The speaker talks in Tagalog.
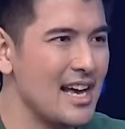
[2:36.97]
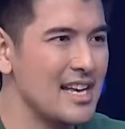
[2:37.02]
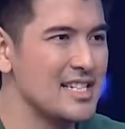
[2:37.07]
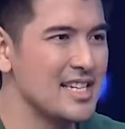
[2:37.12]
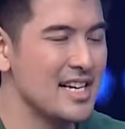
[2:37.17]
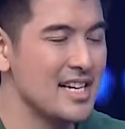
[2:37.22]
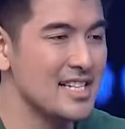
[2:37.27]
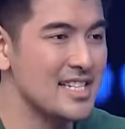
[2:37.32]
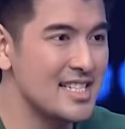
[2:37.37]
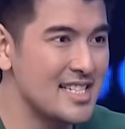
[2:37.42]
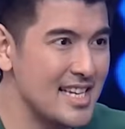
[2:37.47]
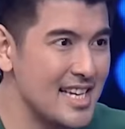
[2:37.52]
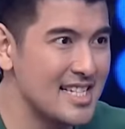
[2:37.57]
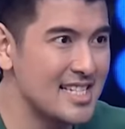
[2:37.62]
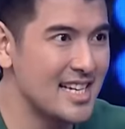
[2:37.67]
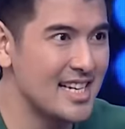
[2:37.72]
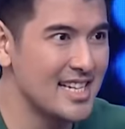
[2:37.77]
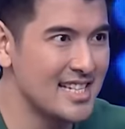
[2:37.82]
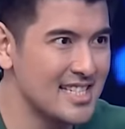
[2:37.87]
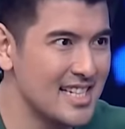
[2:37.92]
uh, isang
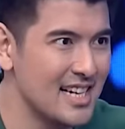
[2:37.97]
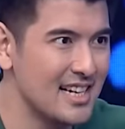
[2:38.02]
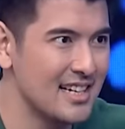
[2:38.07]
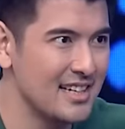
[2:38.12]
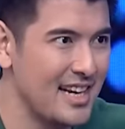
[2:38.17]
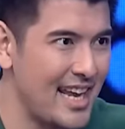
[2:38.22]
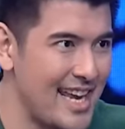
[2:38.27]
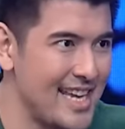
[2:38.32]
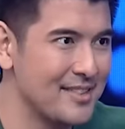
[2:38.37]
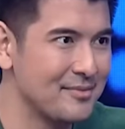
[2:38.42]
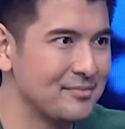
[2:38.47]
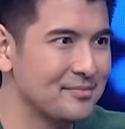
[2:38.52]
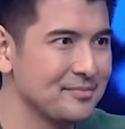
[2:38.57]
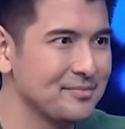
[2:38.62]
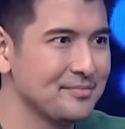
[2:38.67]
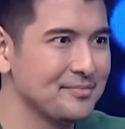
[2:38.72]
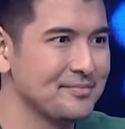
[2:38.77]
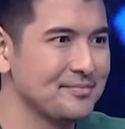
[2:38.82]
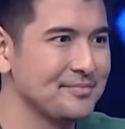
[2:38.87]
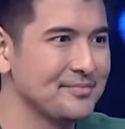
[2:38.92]
six and isang eight.
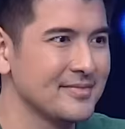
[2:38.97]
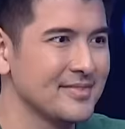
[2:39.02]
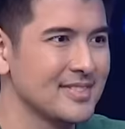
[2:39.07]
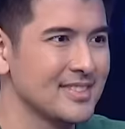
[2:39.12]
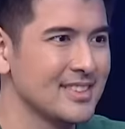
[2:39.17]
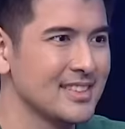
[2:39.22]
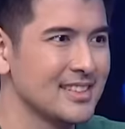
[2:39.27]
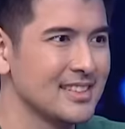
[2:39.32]
Uh, boy